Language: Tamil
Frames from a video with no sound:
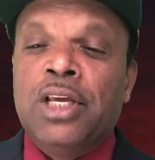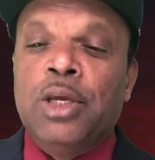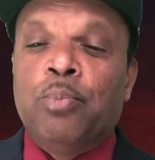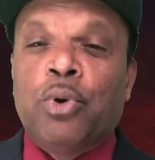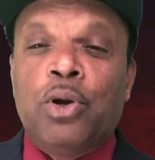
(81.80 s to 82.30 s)

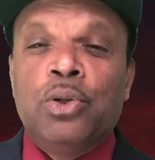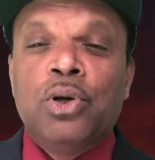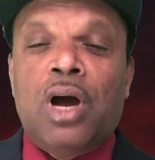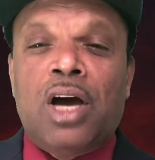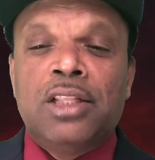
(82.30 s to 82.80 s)
இப்பொழுது
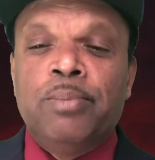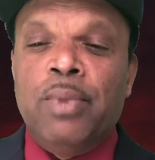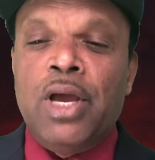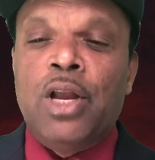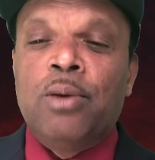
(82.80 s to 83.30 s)
அது
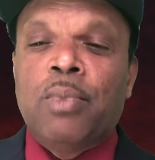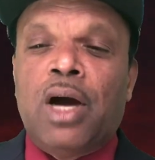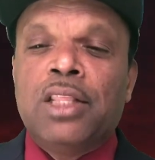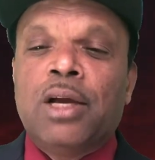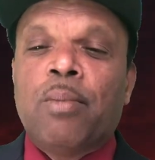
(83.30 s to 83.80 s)
மேலும்
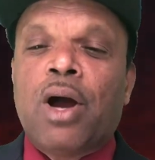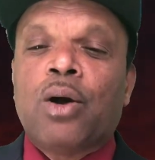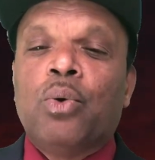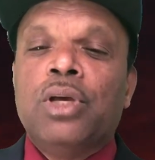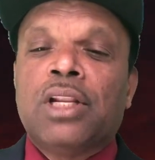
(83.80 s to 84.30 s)
அதிகமாக
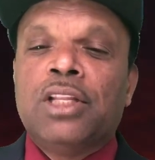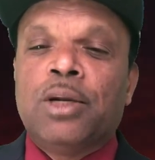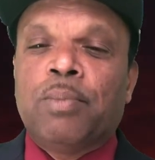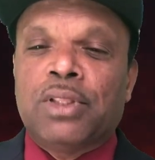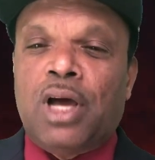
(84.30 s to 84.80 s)

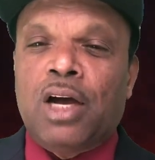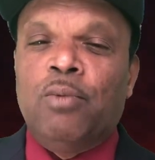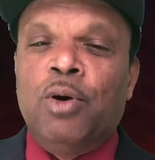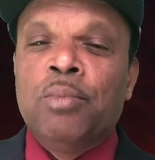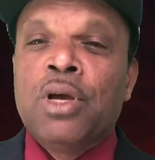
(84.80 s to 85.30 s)

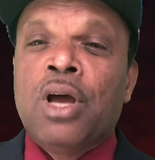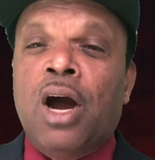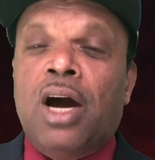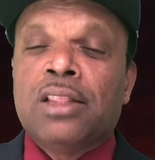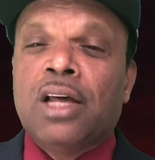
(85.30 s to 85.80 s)
உயர்ந்திருப்பதாகவும்
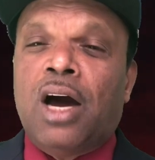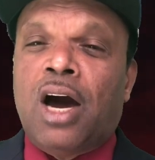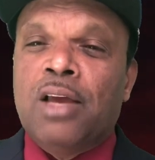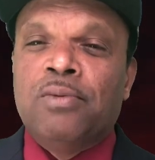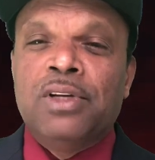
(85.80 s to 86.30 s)
அந்த
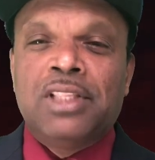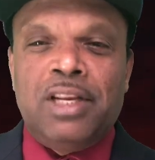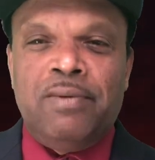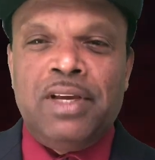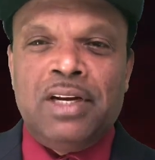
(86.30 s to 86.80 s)
ஆய்வு
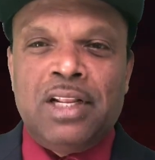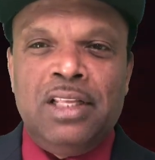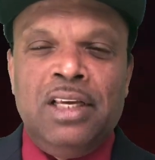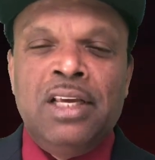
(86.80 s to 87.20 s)
தெரிவிக்கின்றது